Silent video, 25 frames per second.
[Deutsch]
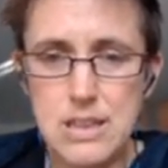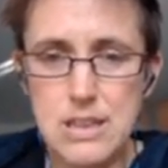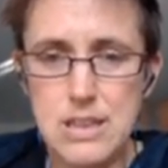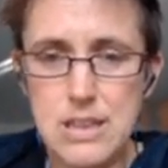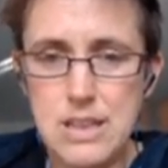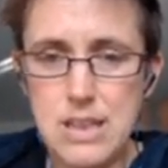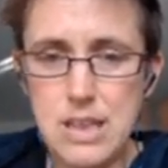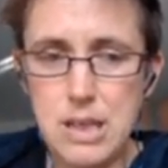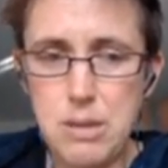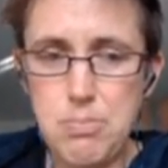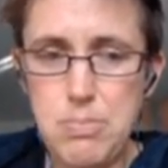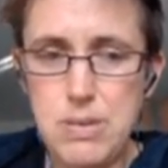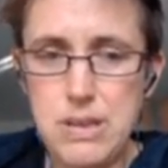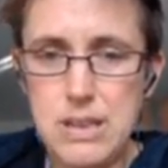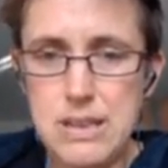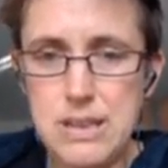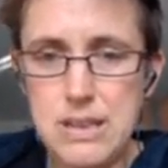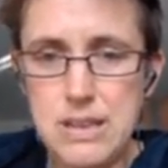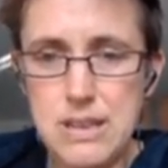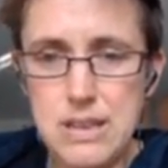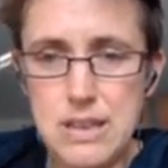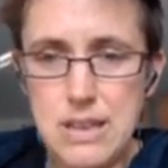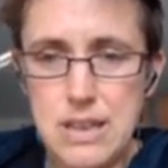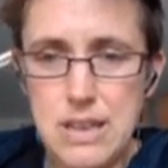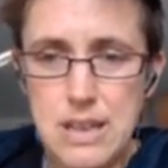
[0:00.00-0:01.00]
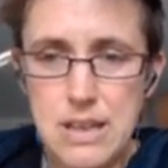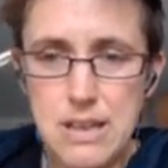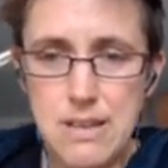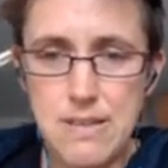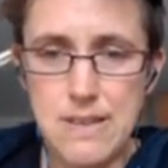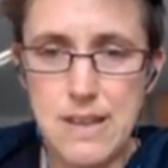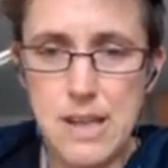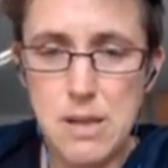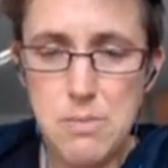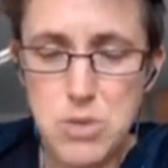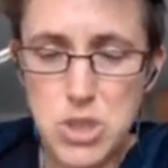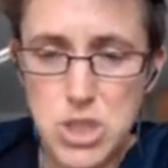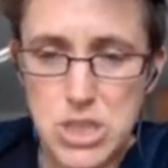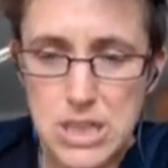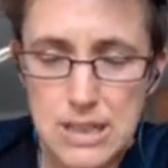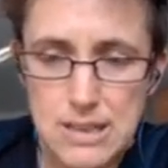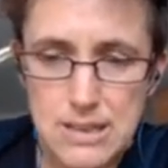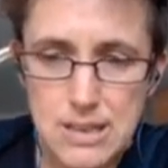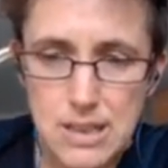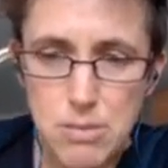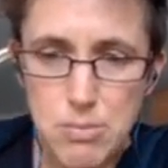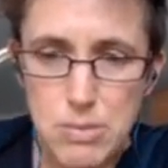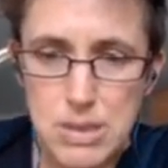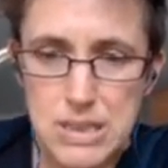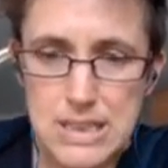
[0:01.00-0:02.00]
Ich bin
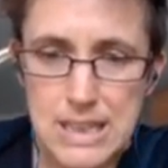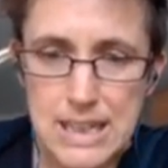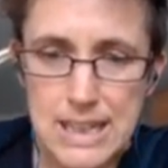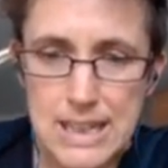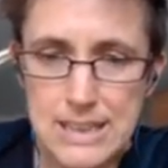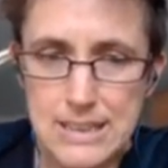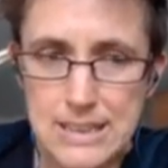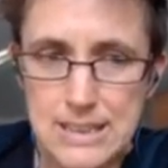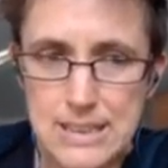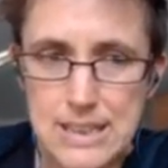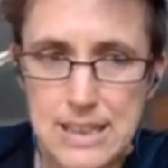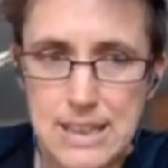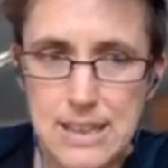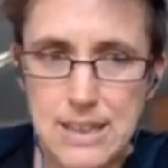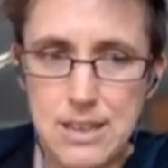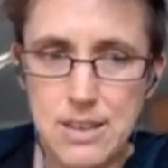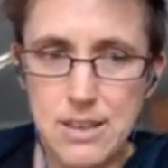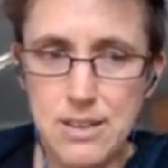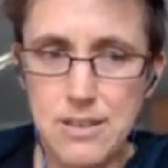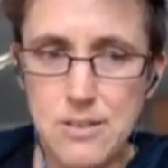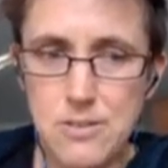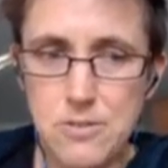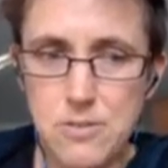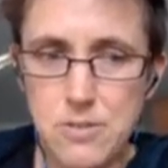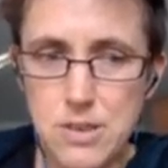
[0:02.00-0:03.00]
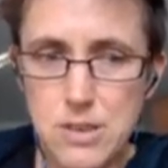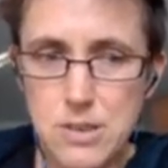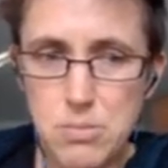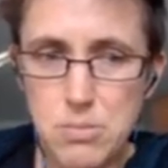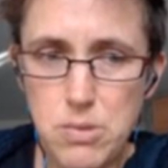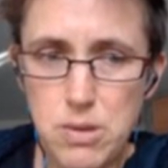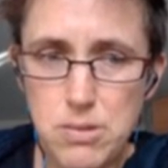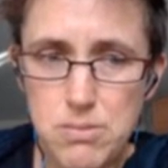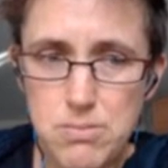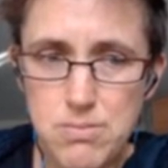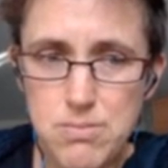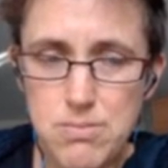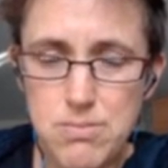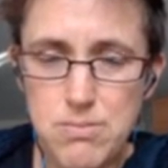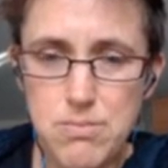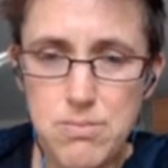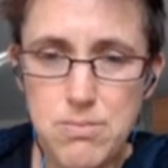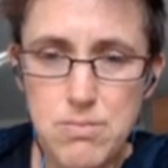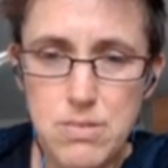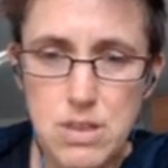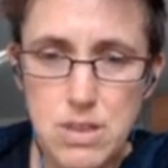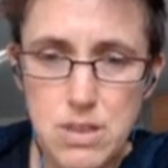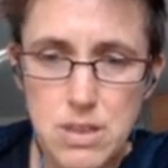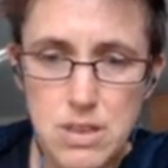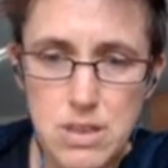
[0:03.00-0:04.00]
selbstständig mit einer eigenen Firma.
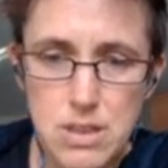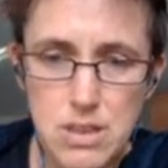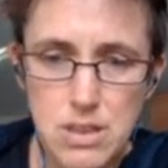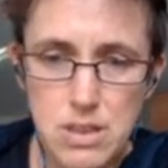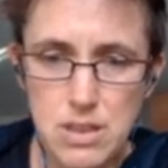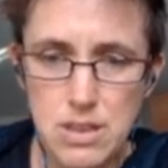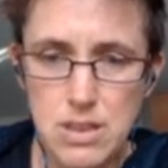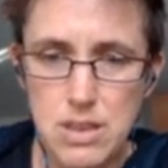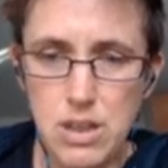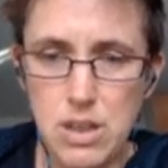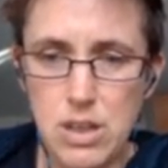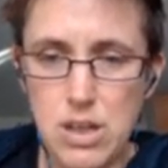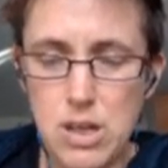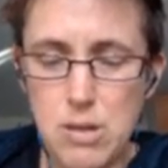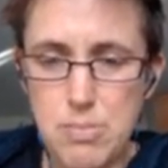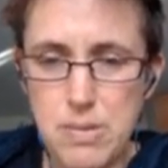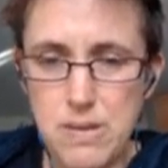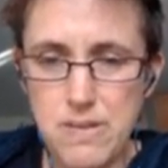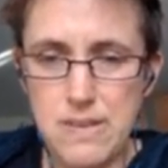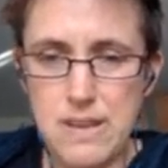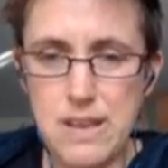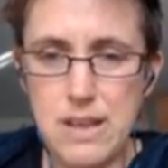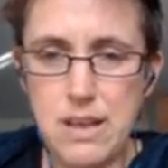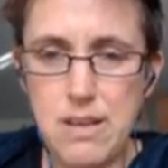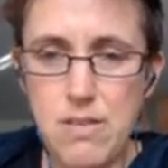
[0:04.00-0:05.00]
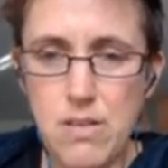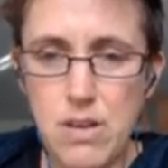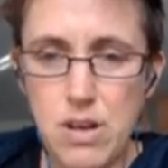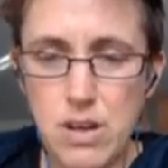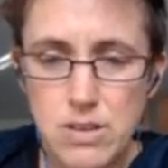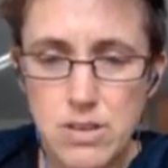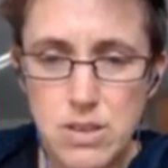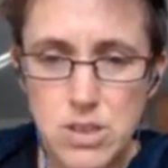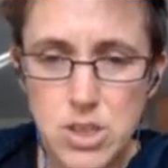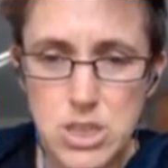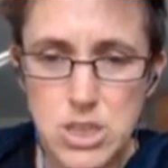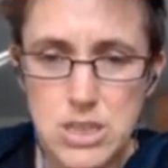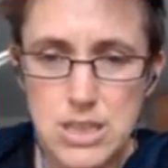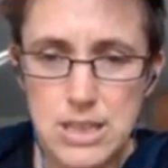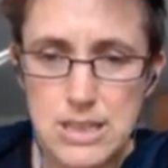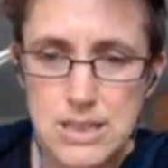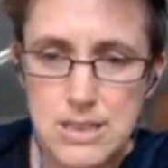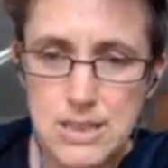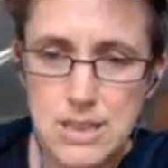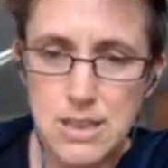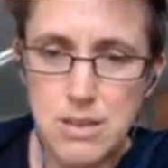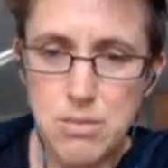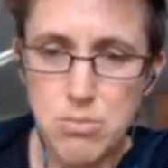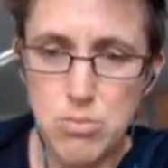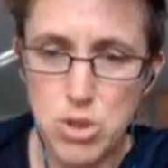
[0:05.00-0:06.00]
Ich habe sechs
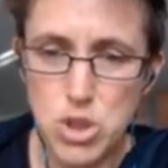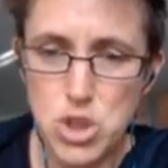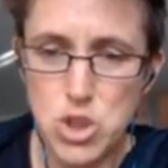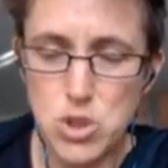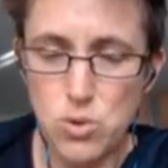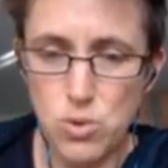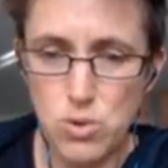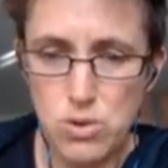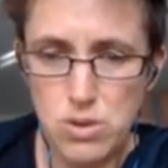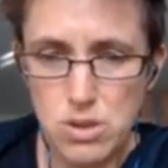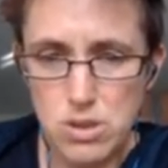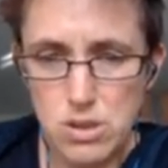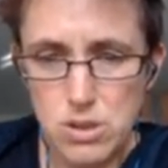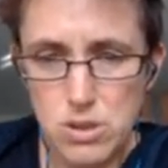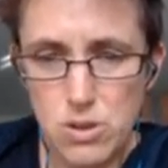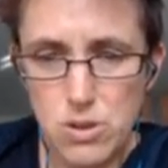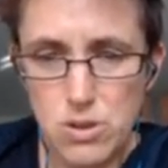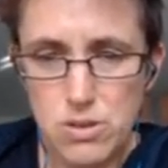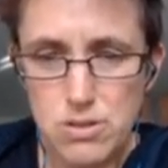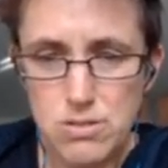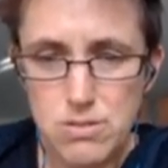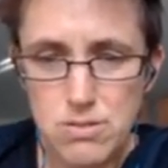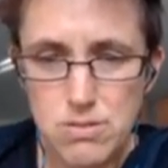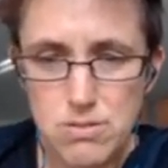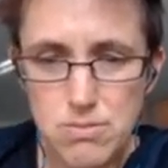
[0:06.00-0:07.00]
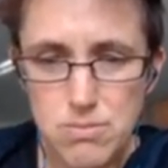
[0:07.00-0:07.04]
Angestellte im Stundenlohn